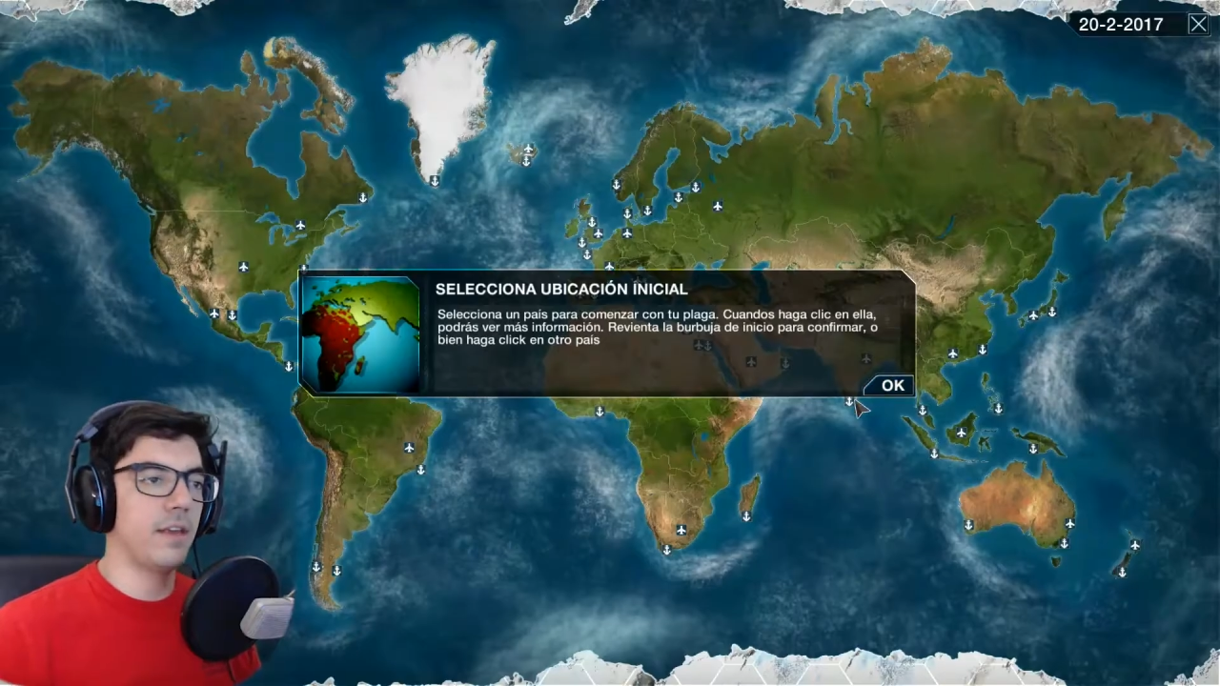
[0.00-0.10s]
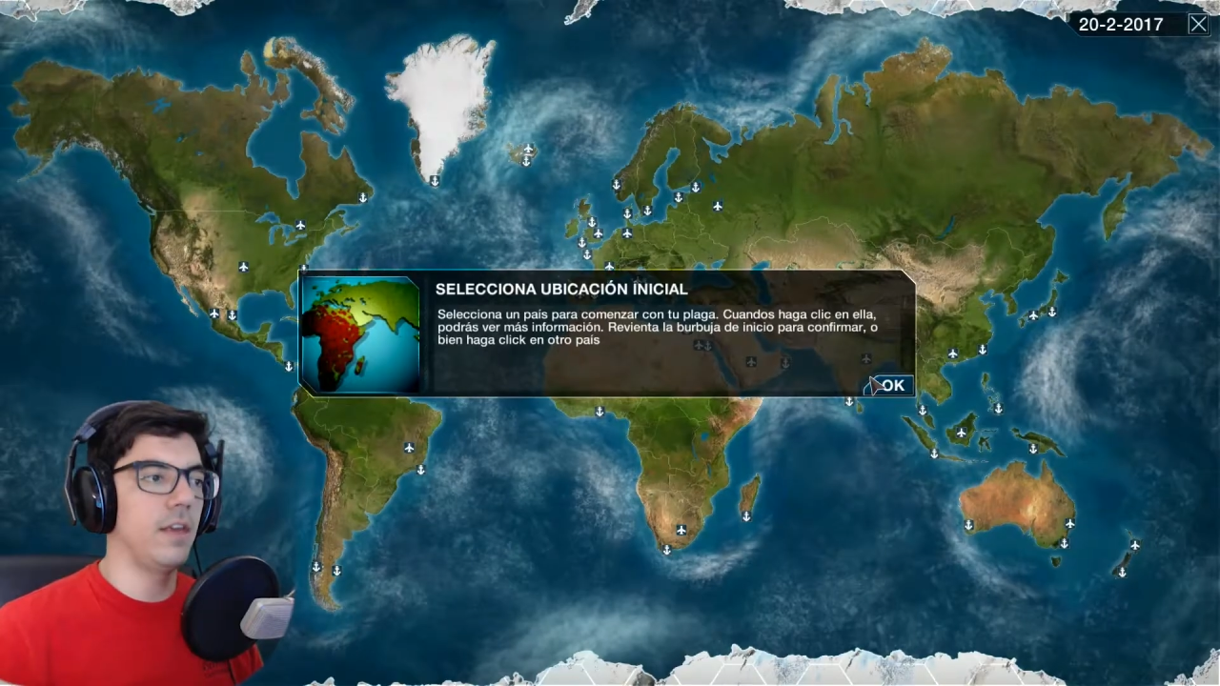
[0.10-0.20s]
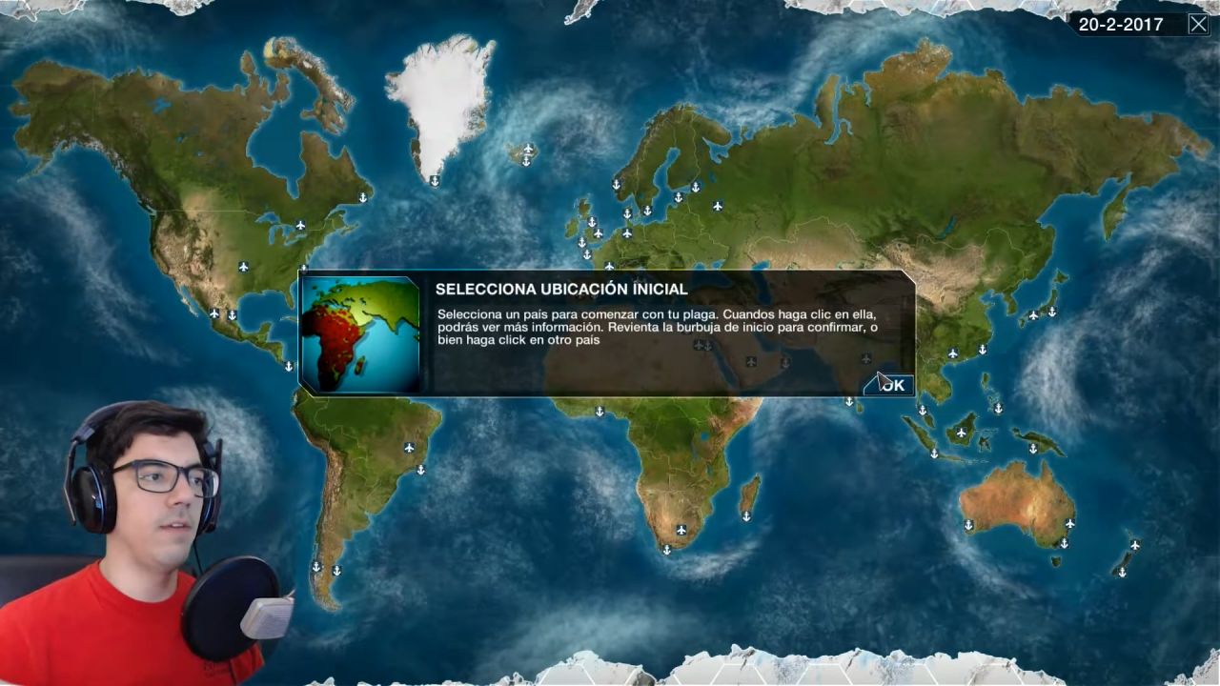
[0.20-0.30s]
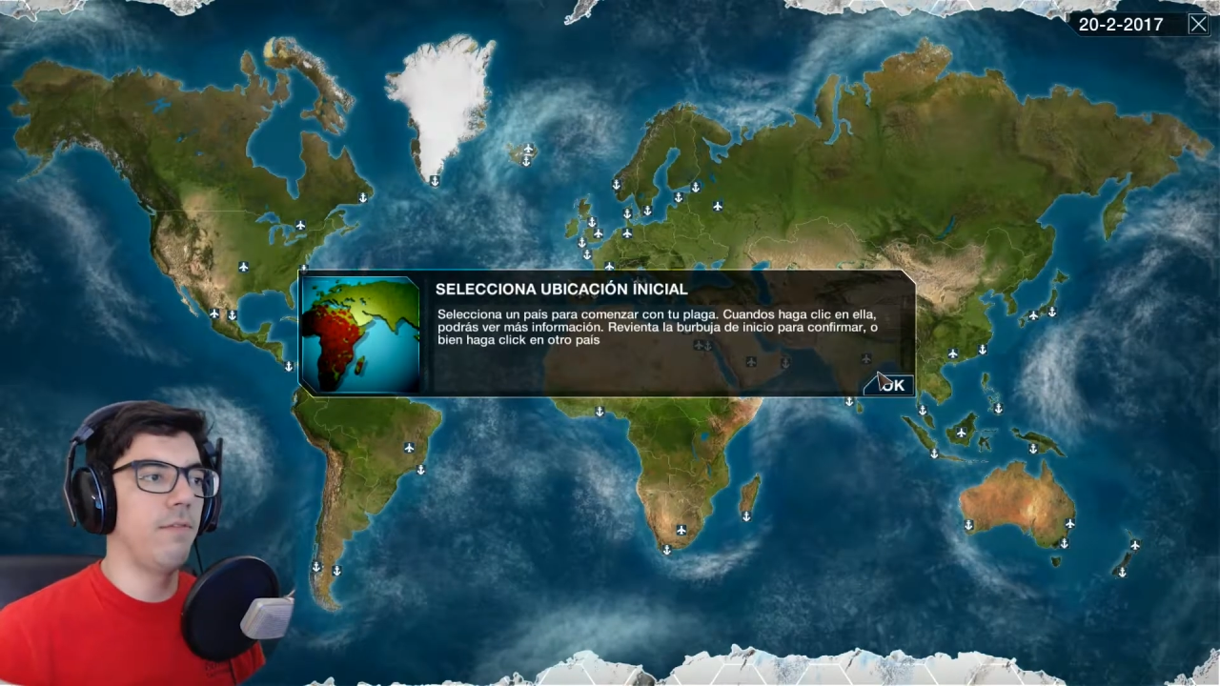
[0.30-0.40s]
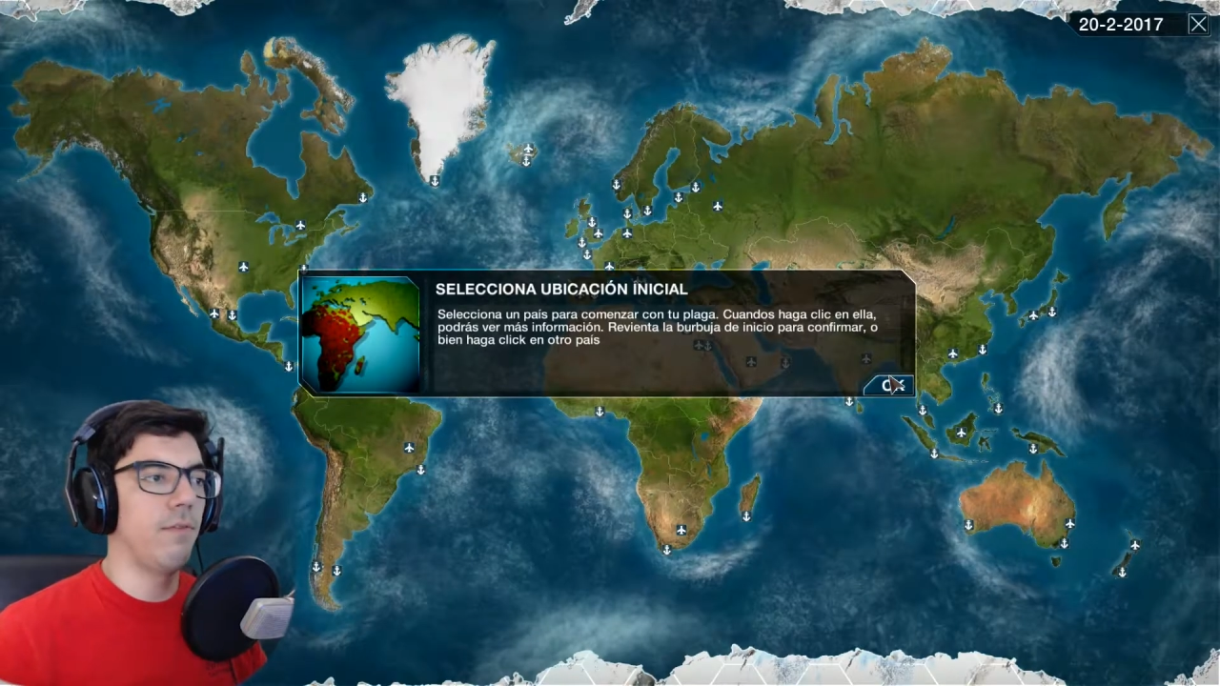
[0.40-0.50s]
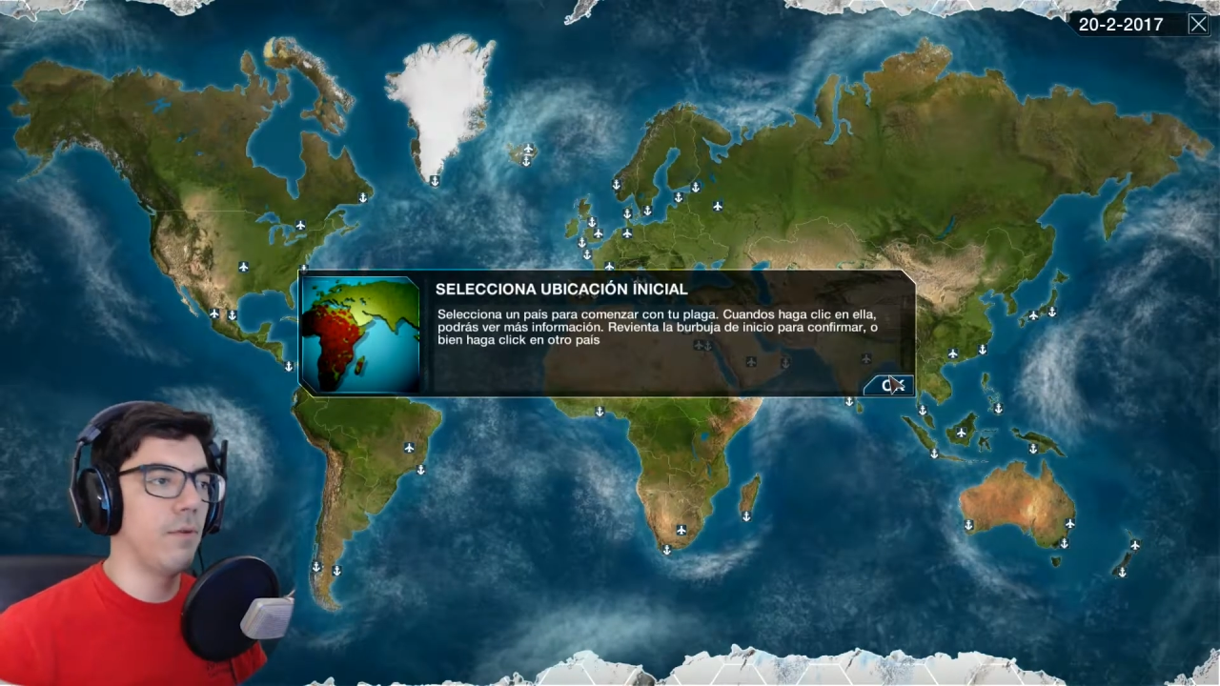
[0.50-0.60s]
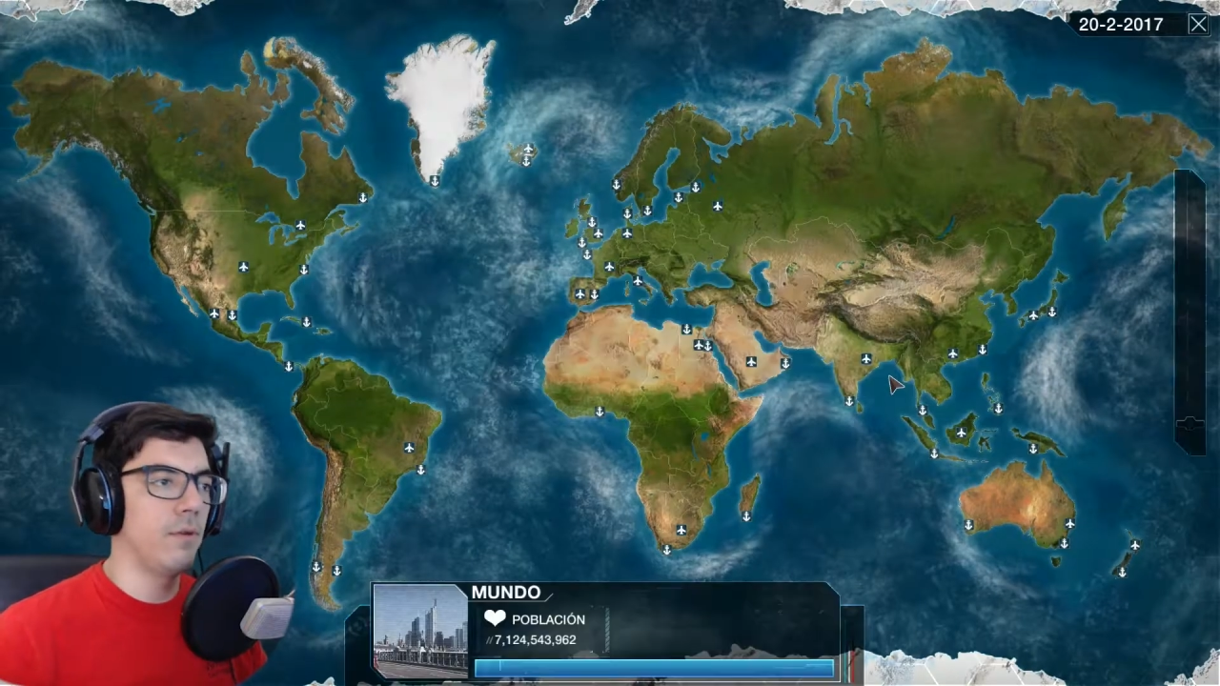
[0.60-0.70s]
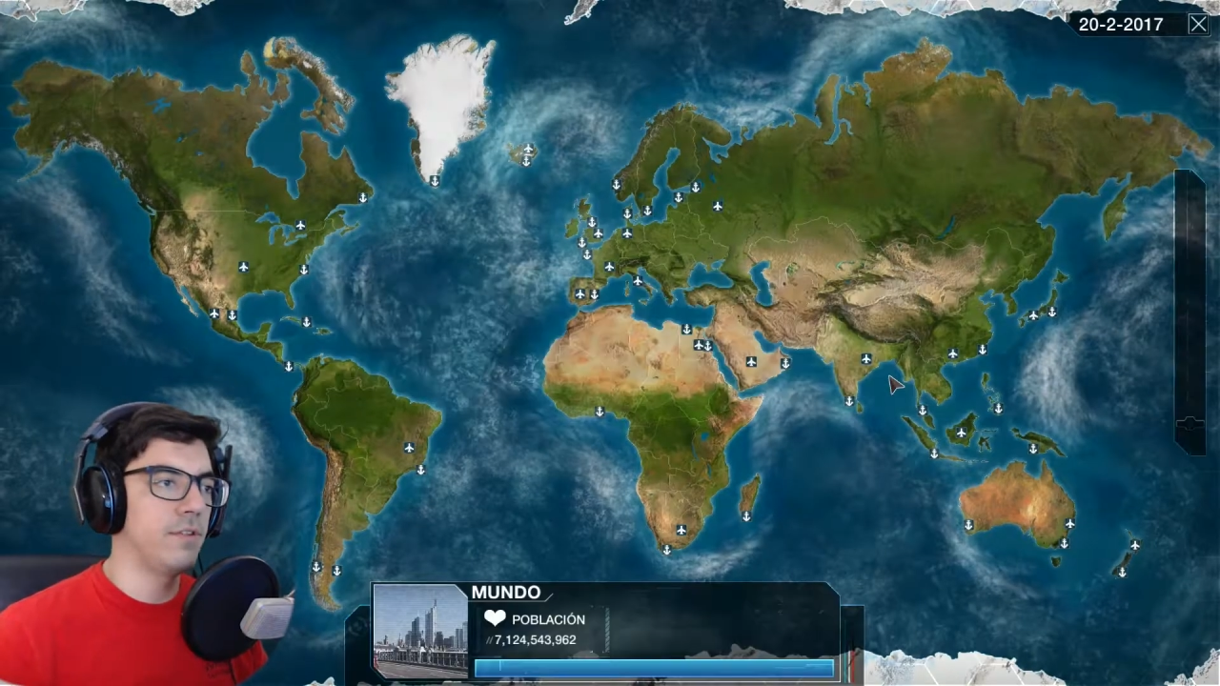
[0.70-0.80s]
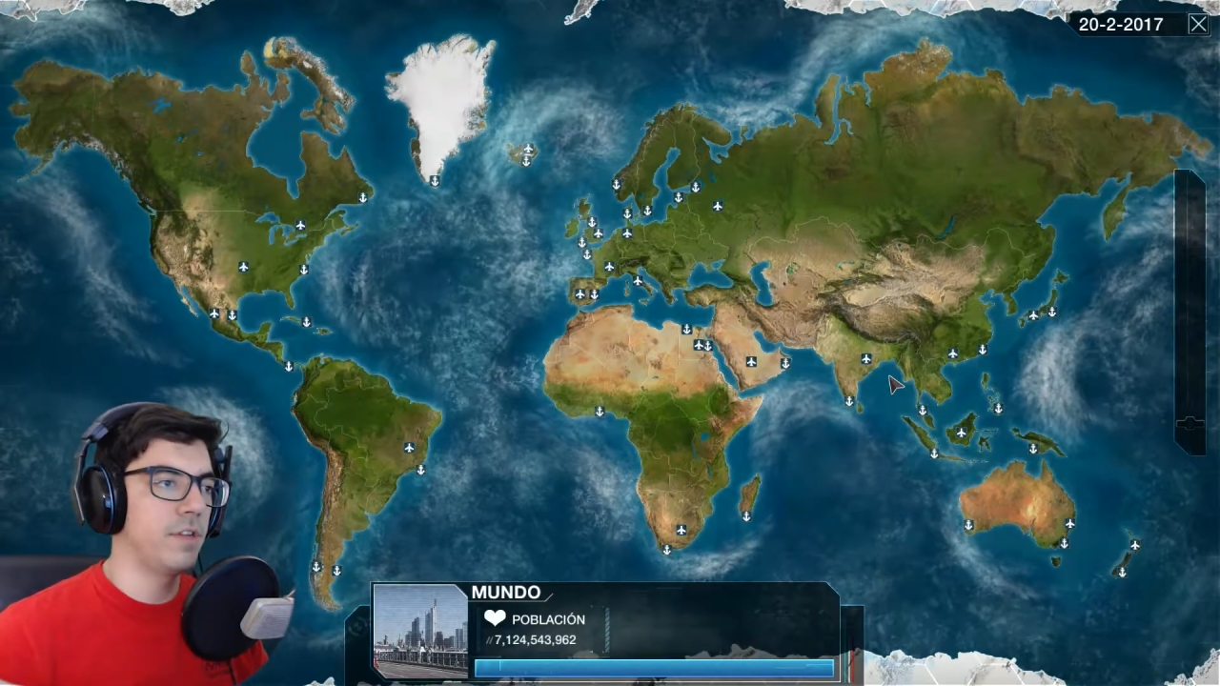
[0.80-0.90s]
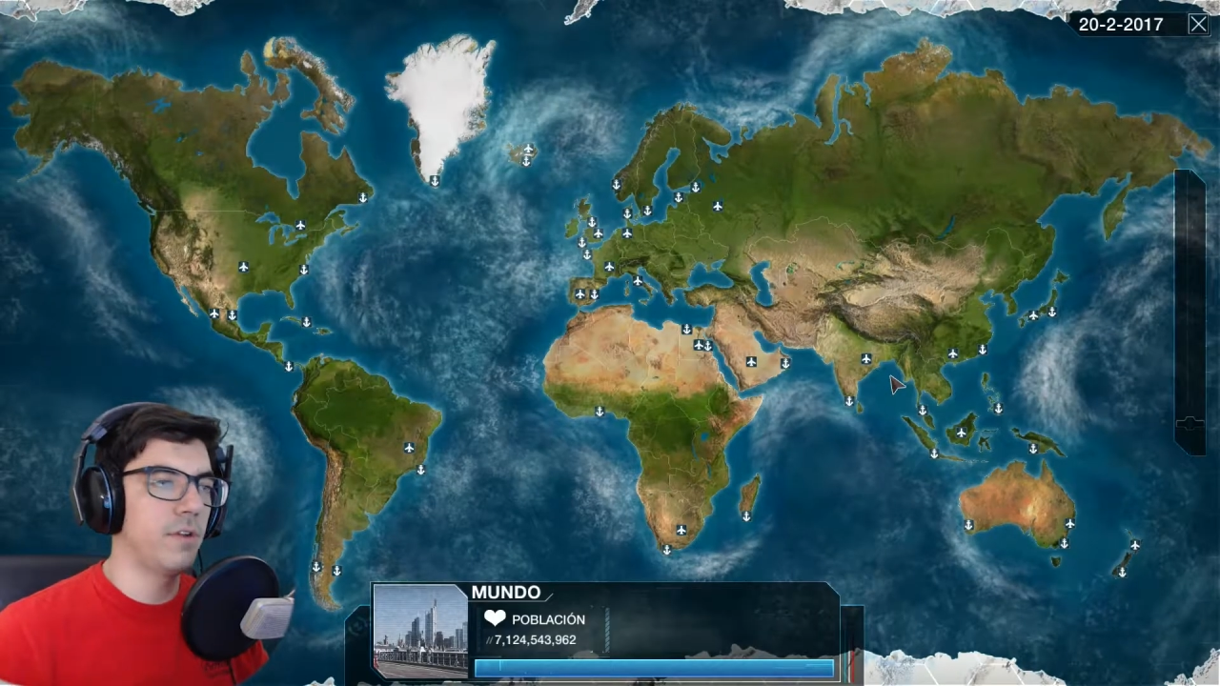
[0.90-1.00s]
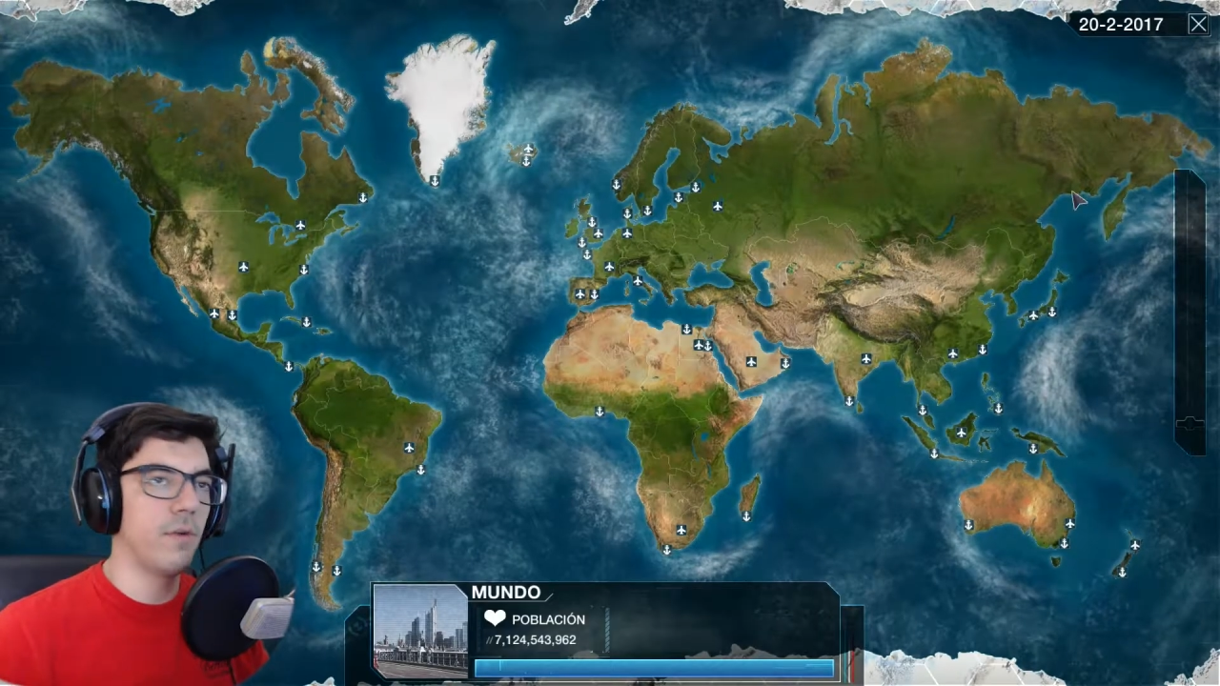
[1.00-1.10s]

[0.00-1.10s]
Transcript: y Selecciona una